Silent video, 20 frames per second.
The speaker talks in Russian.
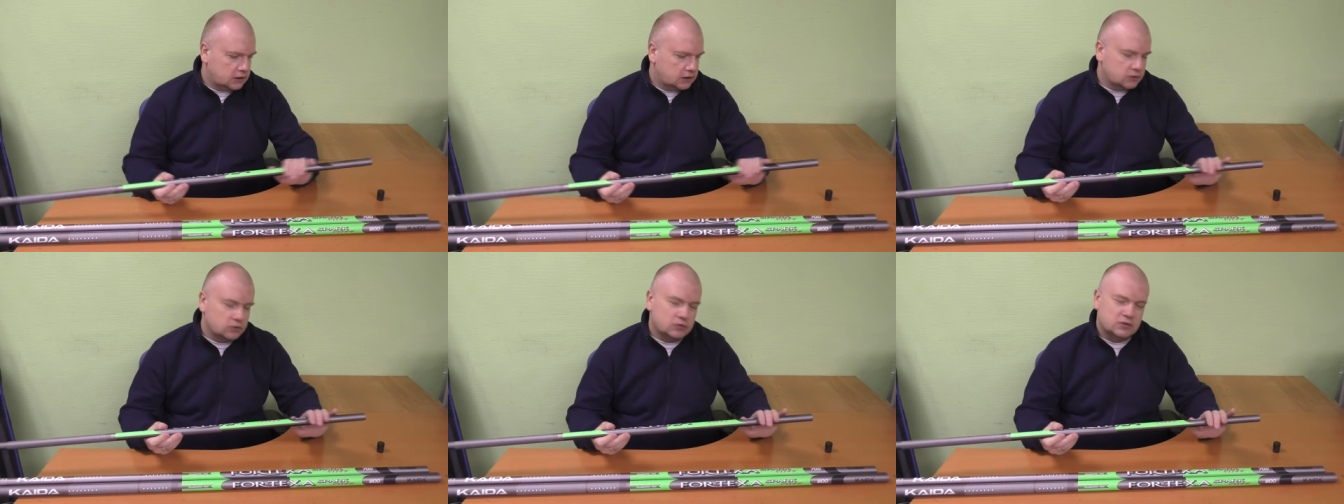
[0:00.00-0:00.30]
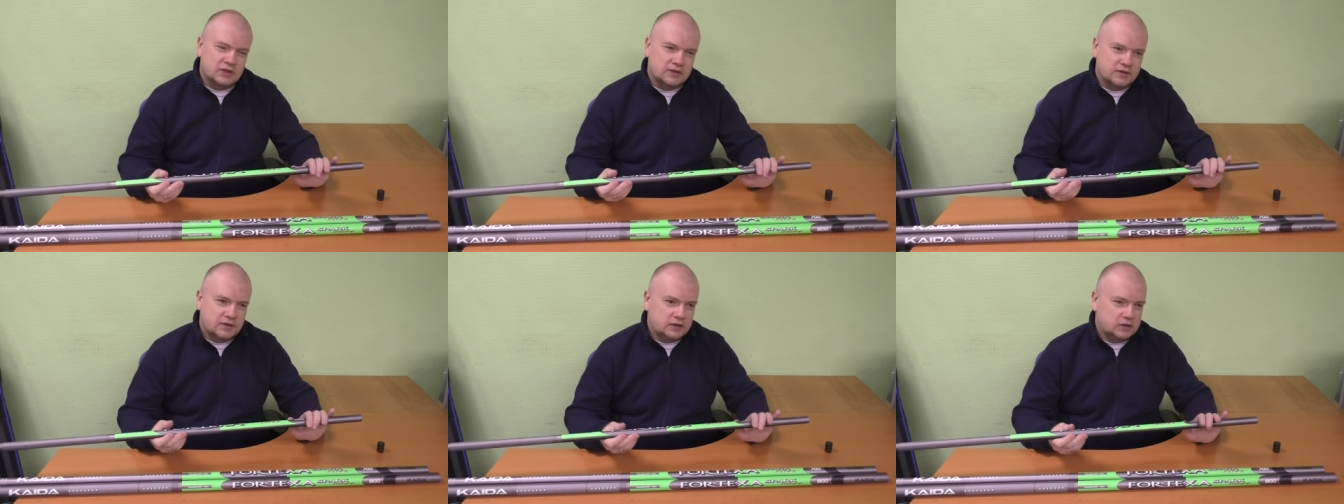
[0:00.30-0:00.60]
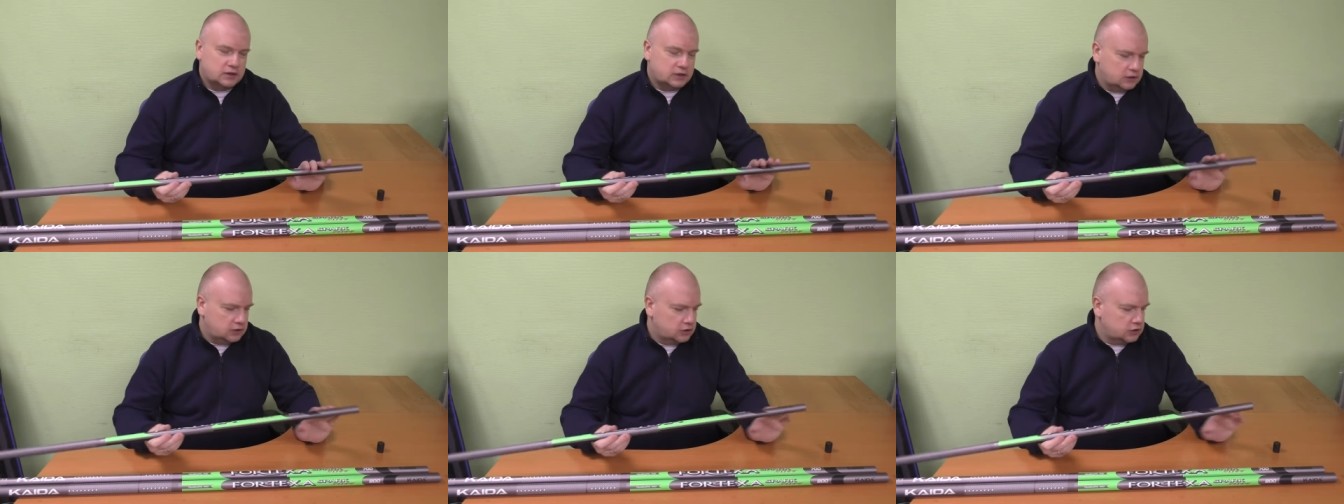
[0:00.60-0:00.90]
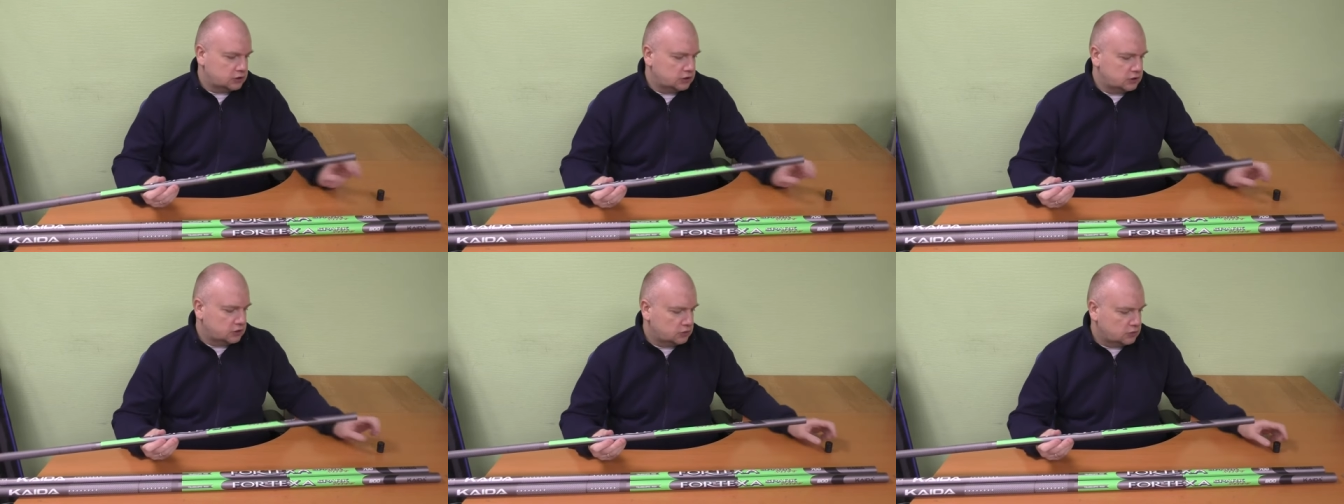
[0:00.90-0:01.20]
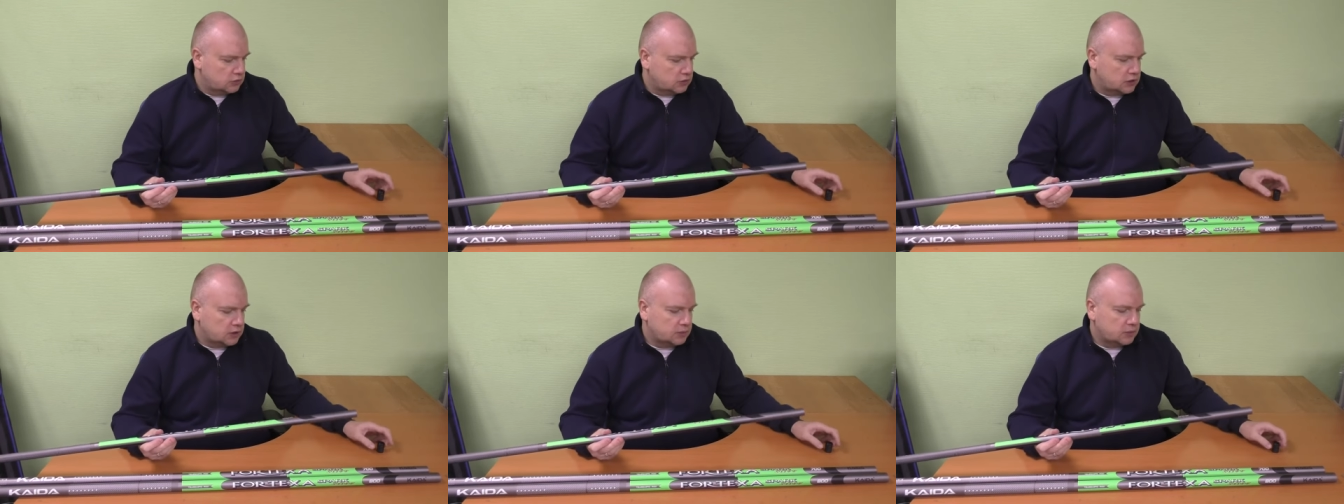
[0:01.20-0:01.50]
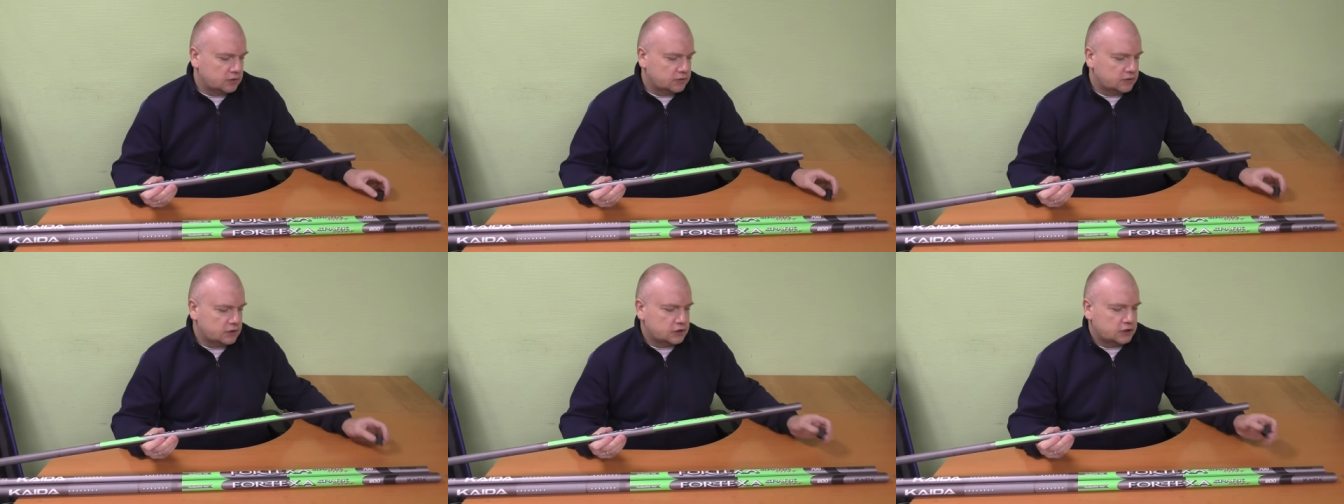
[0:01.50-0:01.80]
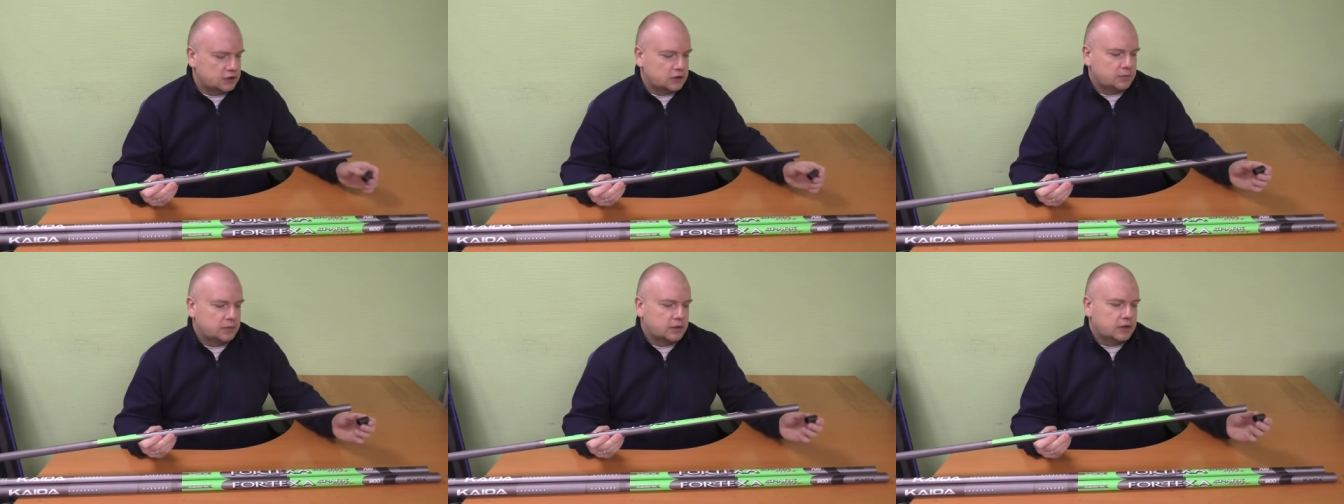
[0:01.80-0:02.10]
Ну, наверное, 36-40 я был
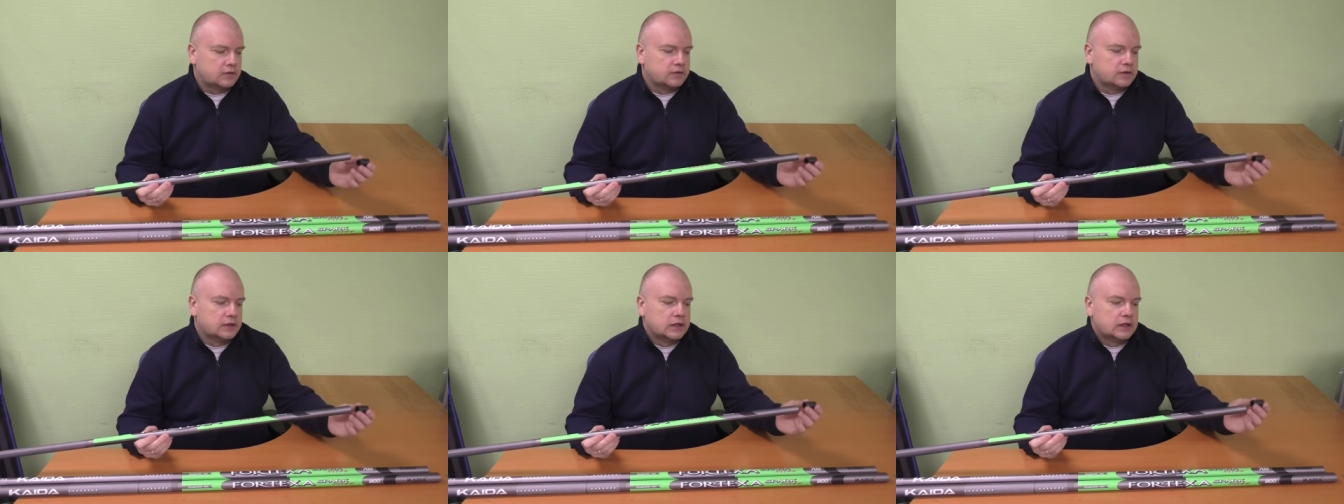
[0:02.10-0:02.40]
вначале прав.